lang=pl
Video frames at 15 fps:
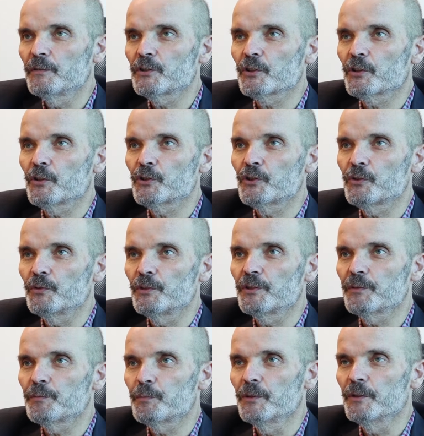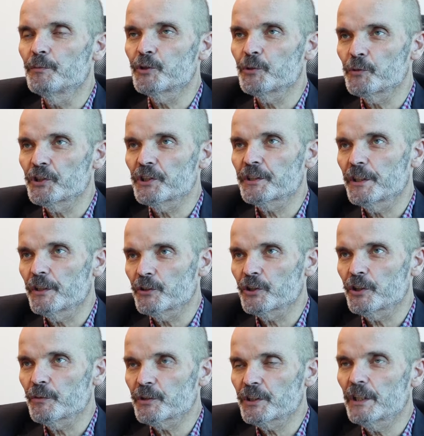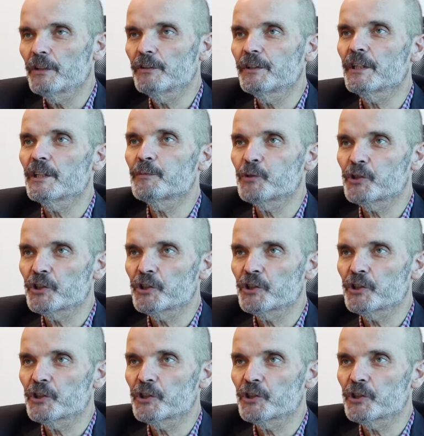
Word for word: wysokości ulicy Przybyszewskiego-Żarowskiego. Teraz